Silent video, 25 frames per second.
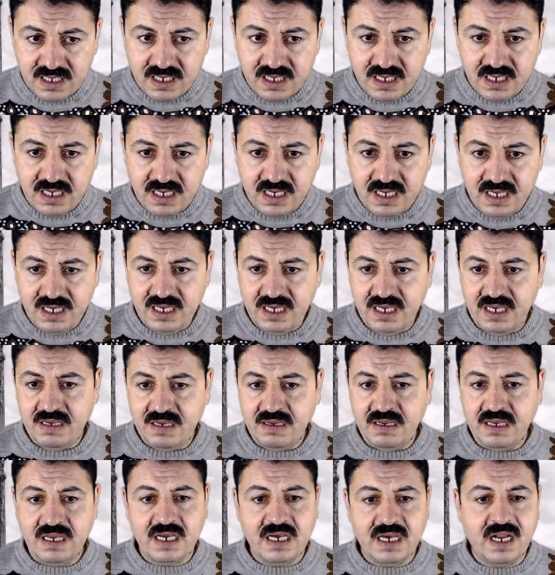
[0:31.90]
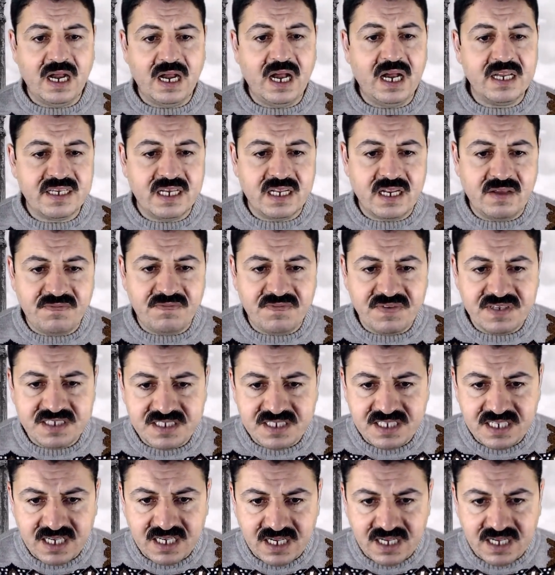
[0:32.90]
آه، قرات انا في
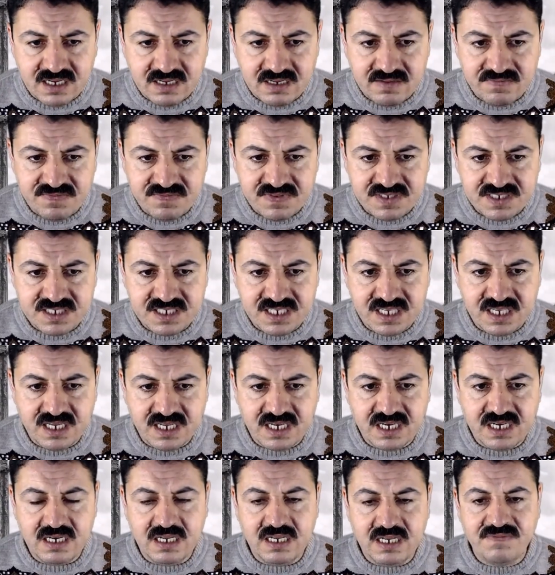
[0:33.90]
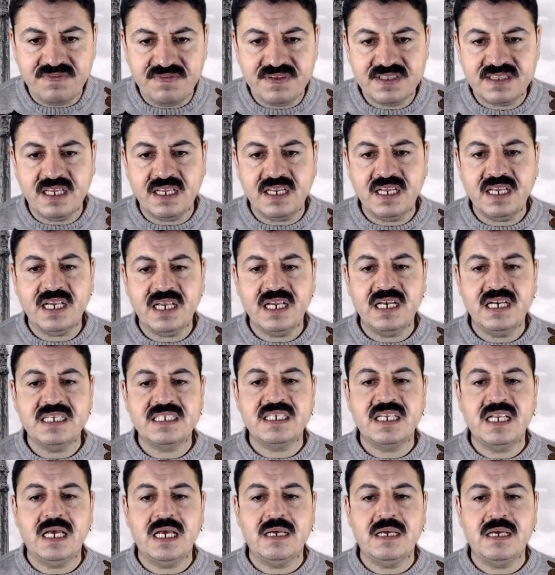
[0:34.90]
السير في السير في التاريخ
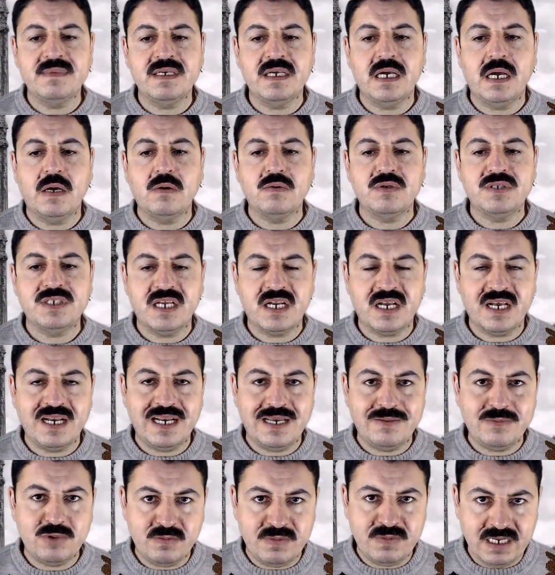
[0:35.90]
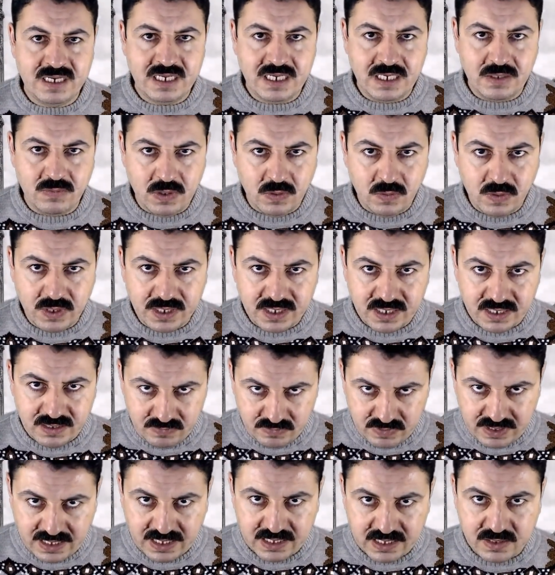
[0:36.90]
الاسلامي او سير اعلام النبلاء وهو
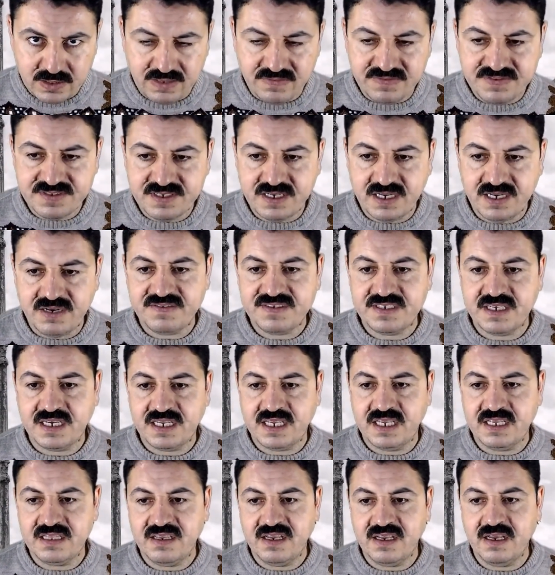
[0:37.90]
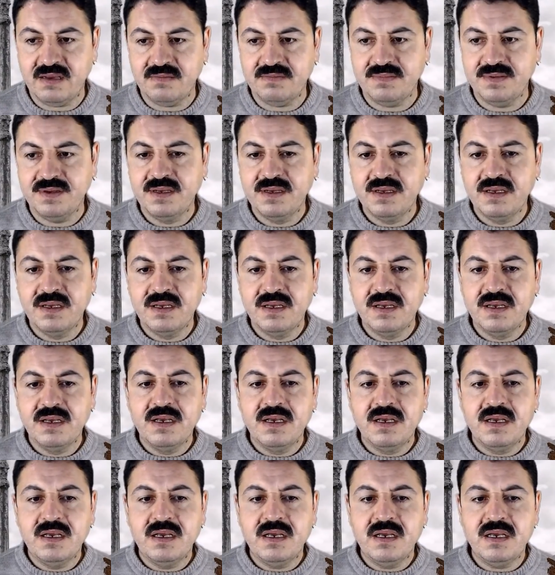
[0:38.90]
يعني نفس لنفس الكتاب
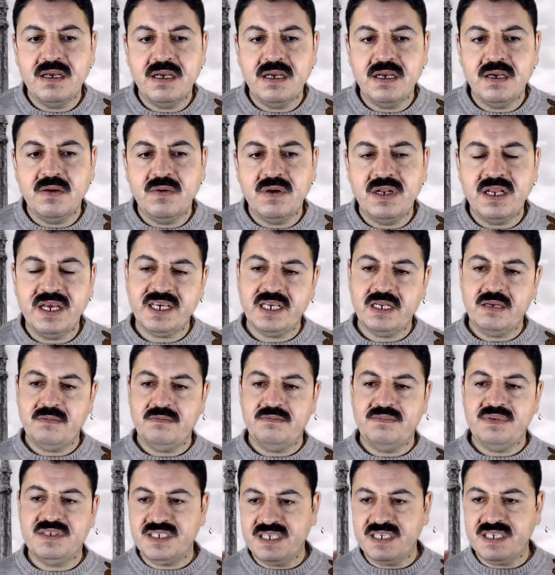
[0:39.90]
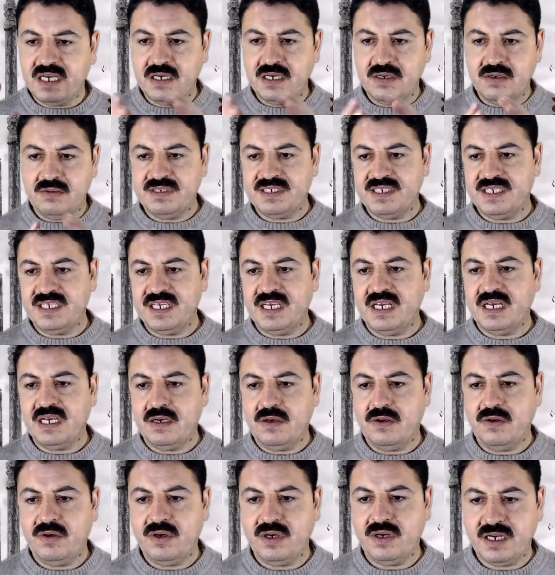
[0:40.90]
آه، ولكن بصياغه بصياغه
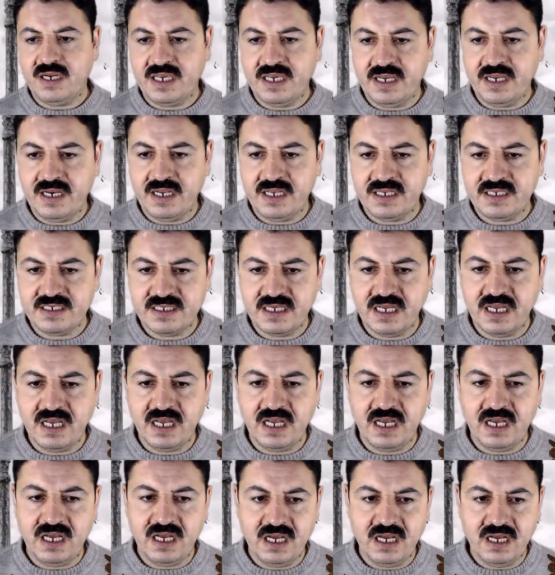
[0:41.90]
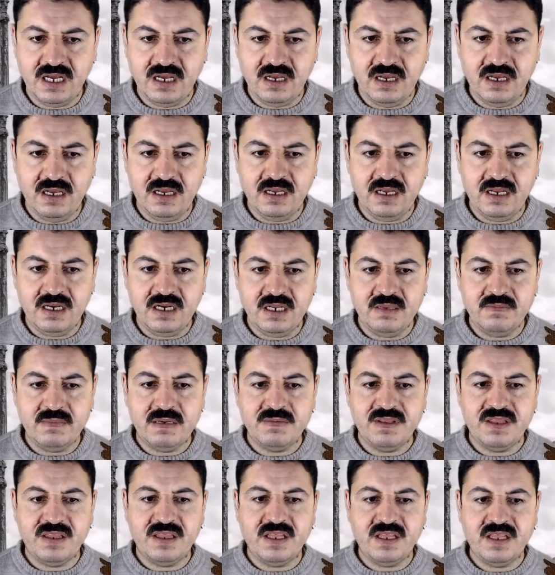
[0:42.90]
اخرى كان صاغها آه، الامام
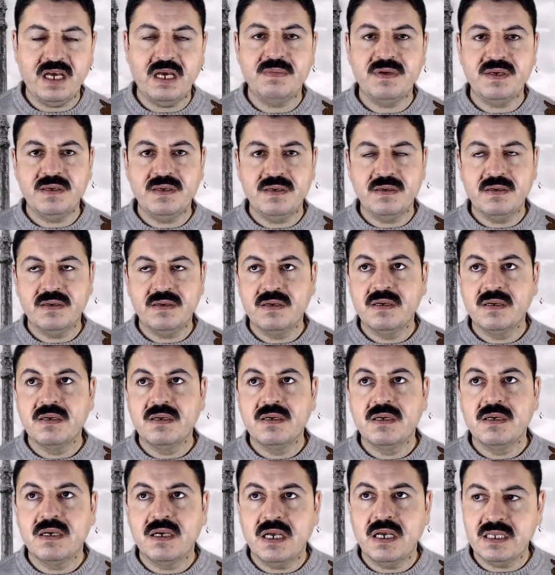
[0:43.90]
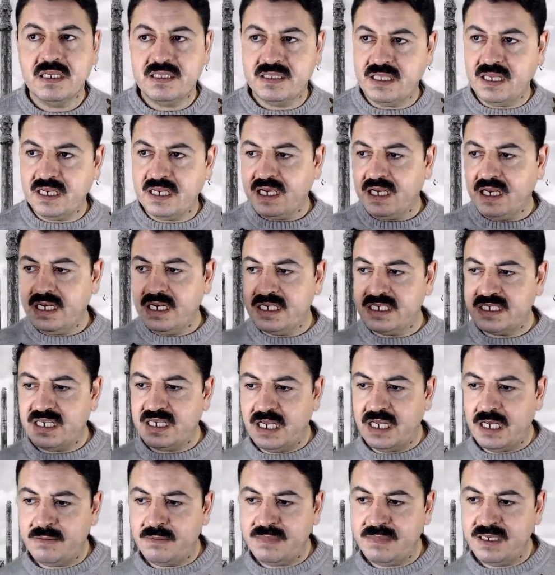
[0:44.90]
الذهبي التاريخ
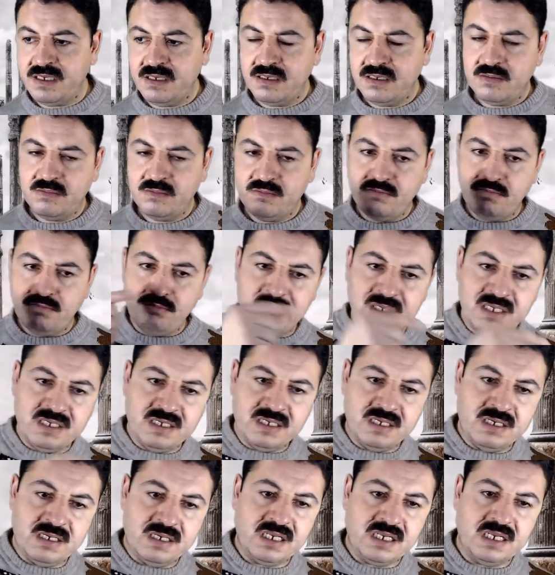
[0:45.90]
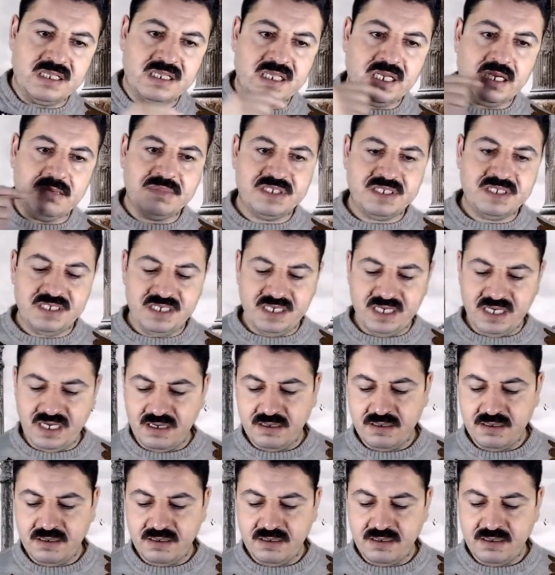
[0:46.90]
الاسلامي من كتاب السير